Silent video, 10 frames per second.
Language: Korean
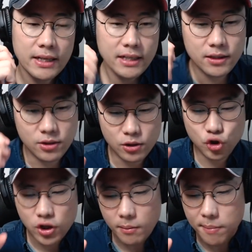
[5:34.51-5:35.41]
그래서
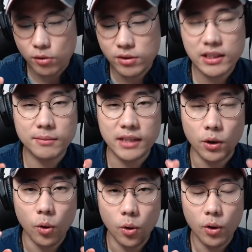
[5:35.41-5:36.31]
충격만 받고 끝나면 안
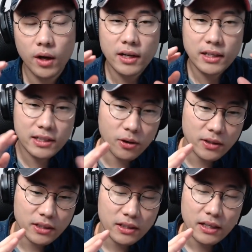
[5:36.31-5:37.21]
되고 그거를